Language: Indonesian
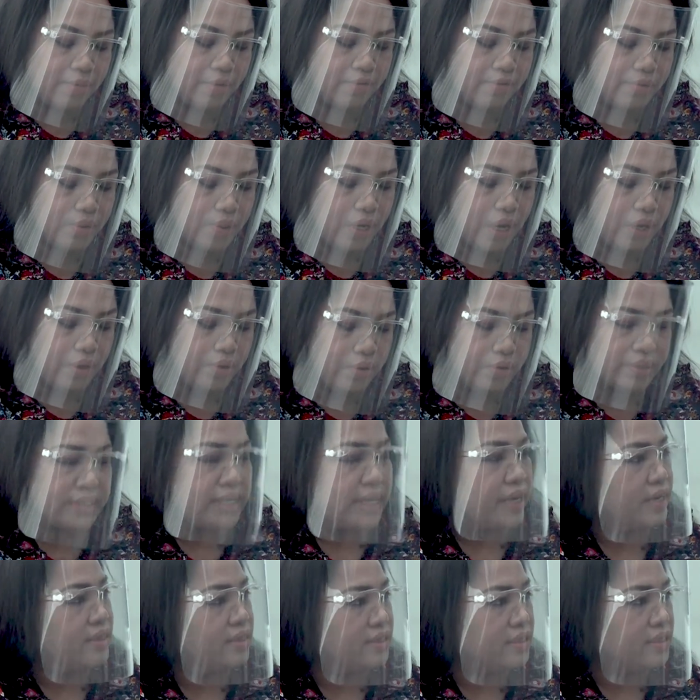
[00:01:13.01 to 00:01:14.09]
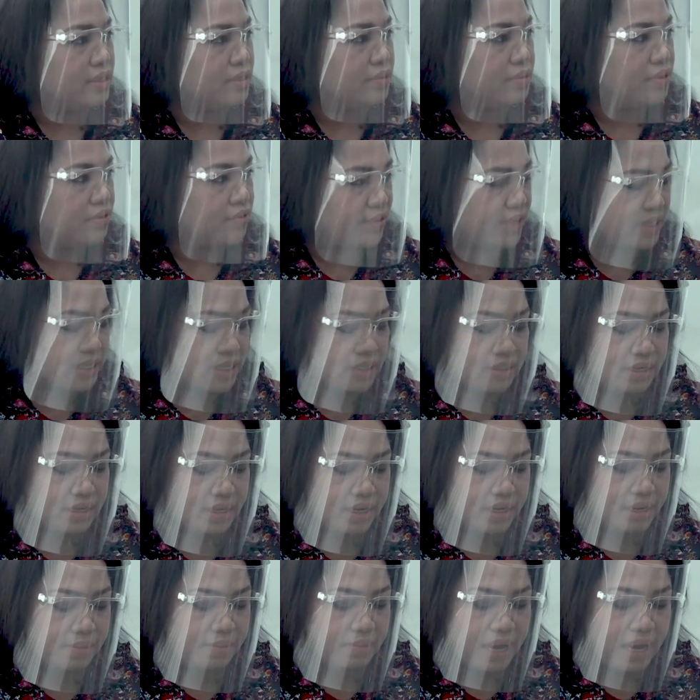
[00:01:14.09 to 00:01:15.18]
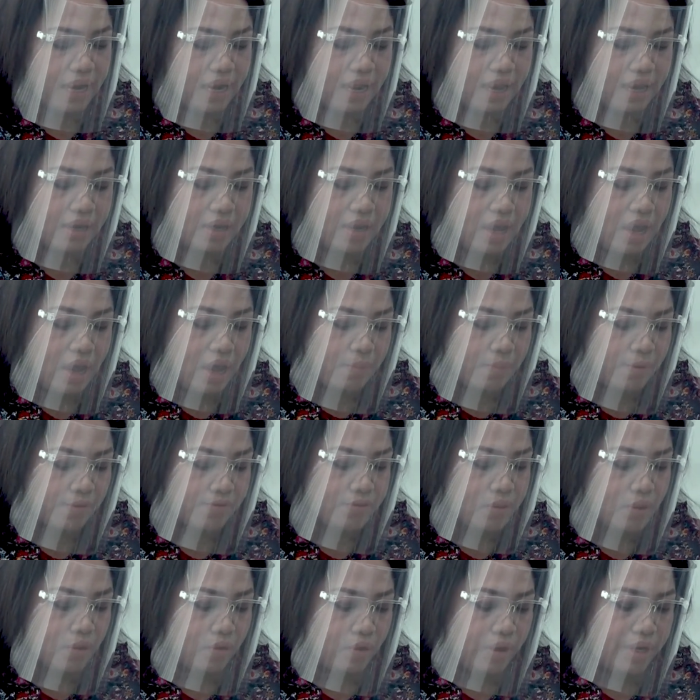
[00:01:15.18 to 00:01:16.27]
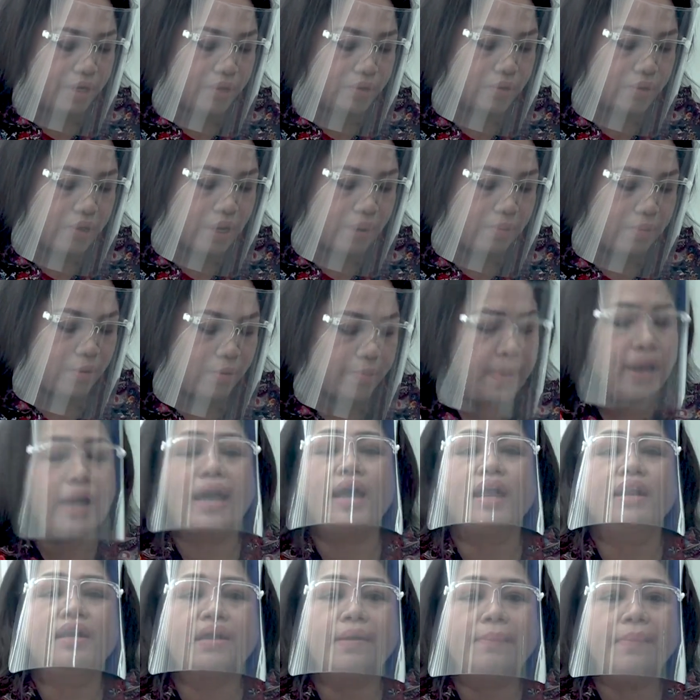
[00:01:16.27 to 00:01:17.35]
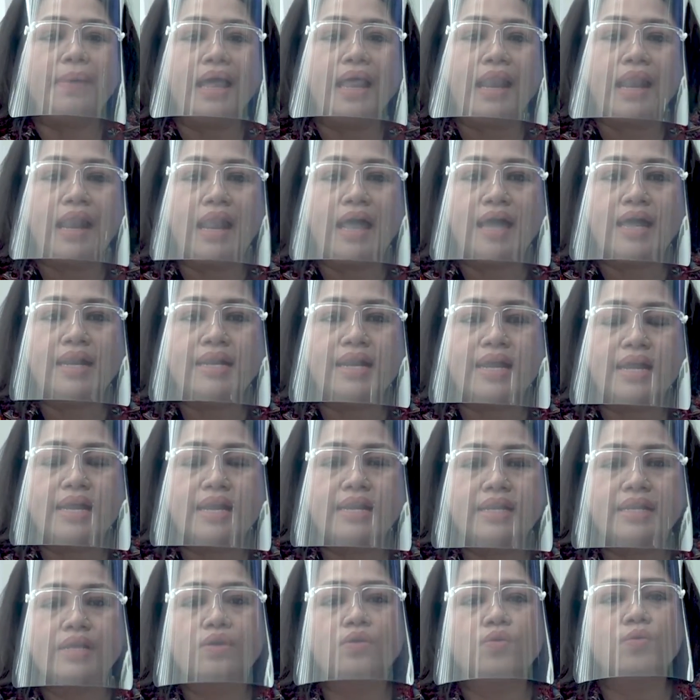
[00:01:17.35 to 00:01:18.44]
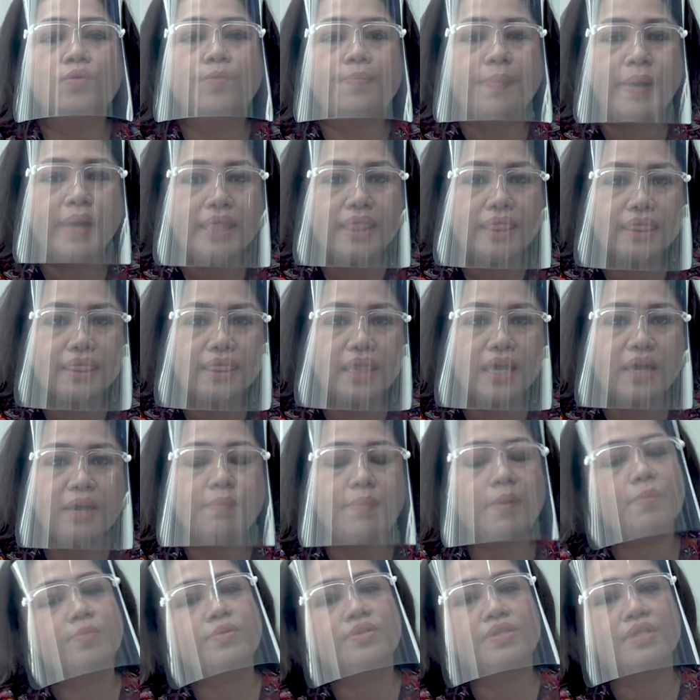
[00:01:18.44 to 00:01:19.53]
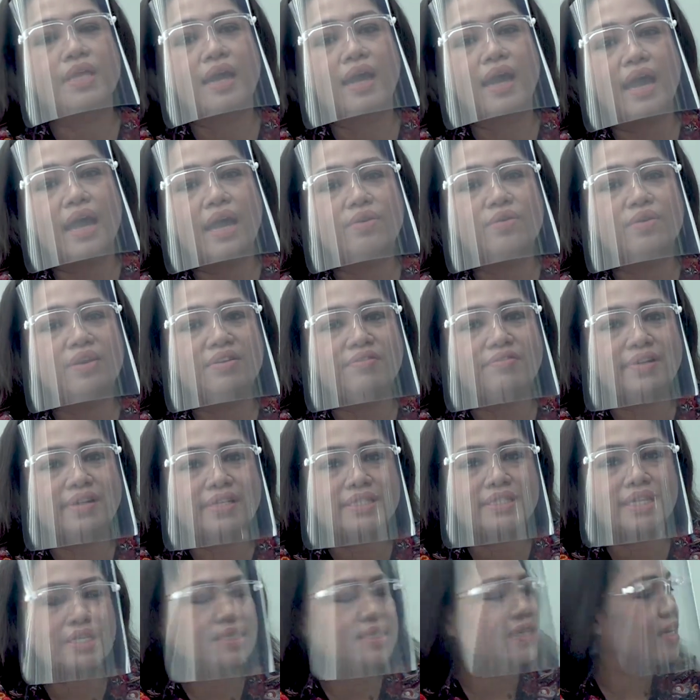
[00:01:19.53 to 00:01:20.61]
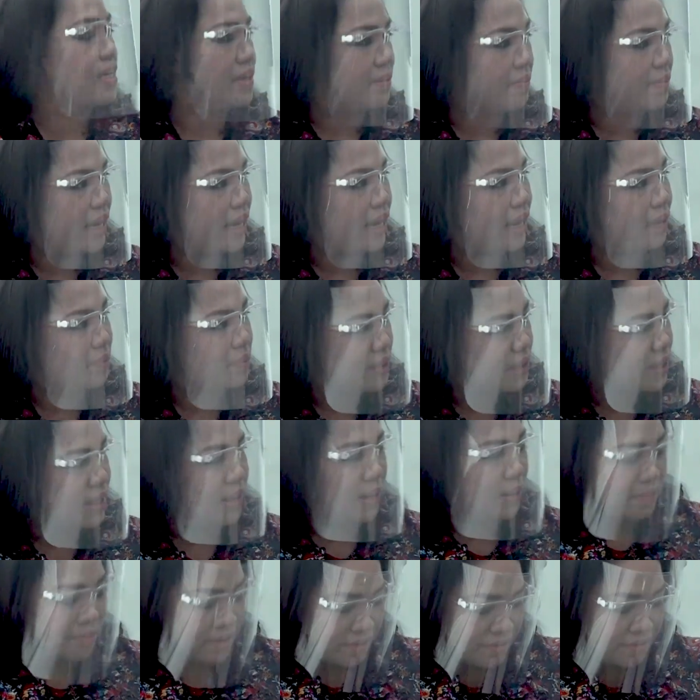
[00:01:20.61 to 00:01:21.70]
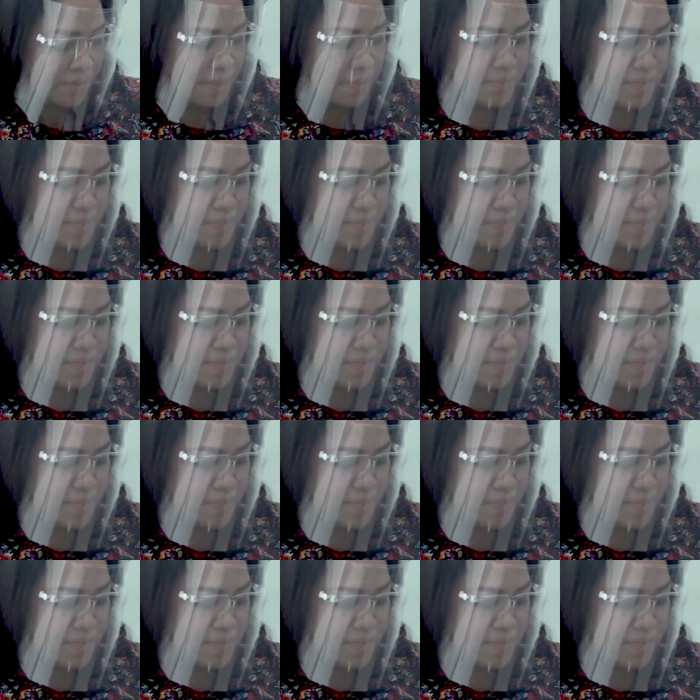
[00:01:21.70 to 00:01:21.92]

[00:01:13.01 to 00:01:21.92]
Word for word: Prof juga dosen di iya. Universitas yeah. Negeri Malang, Prof Joko ini juga merupakan kepala dari UPT Perpustakaan Universitas Negeri Malang. Yeah, Betul ya, benar, Prof?